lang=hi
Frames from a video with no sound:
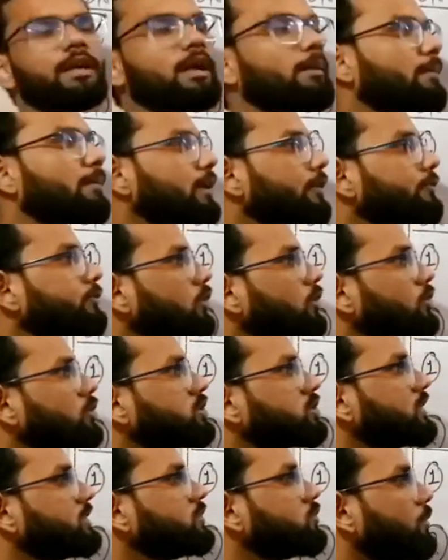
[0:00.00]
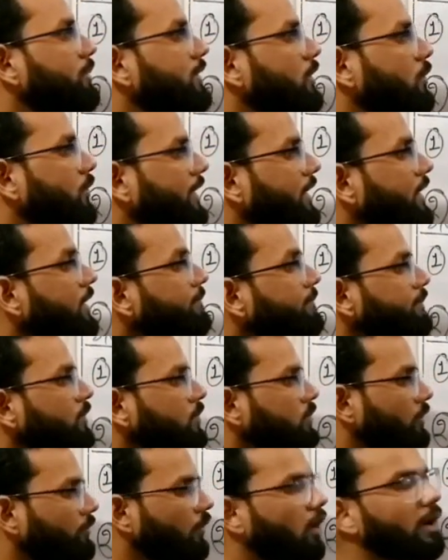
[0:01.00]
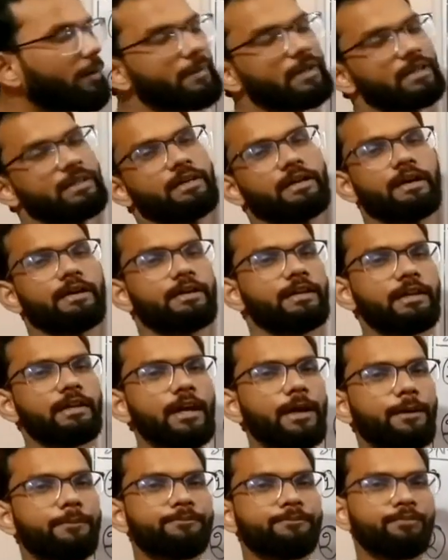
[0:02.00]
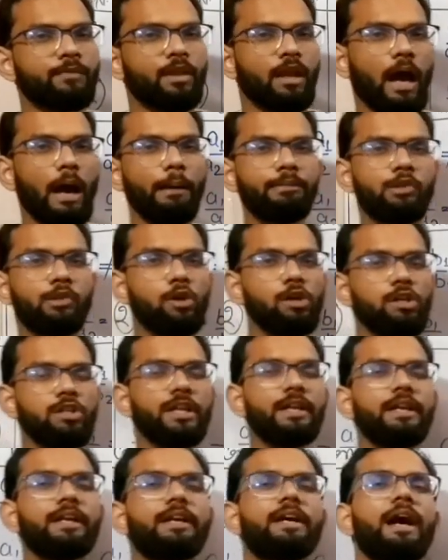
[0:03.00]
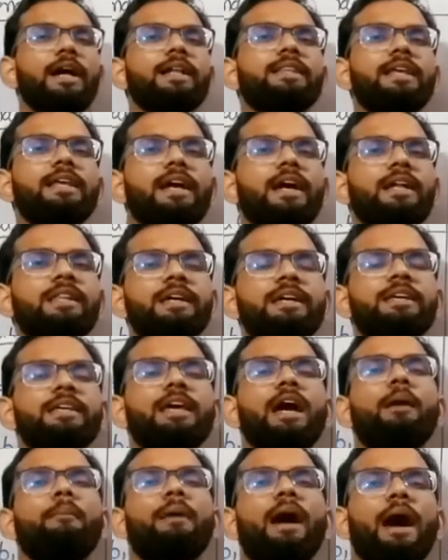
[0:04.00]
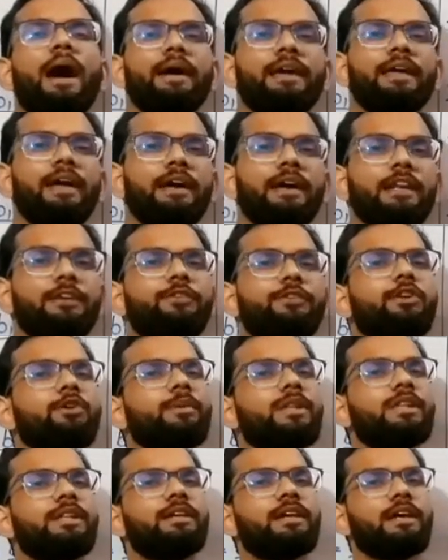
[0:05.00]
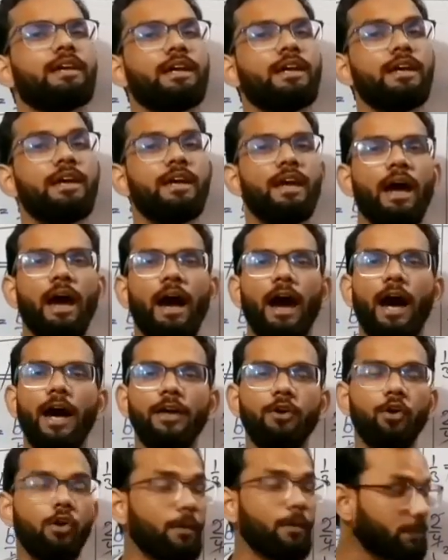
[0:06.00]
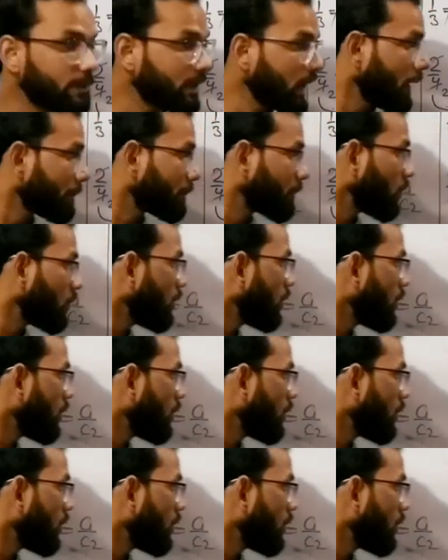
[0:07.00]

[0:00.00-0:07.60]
नंबर ऑफ सॉल्यूशन जो भी होंगे तो वो हमने देखा ठीक है अब सॉल्यूशन निकालते कैसे ये हम आगे अगली वीडियो में सीखेंगे आई होप कि आपको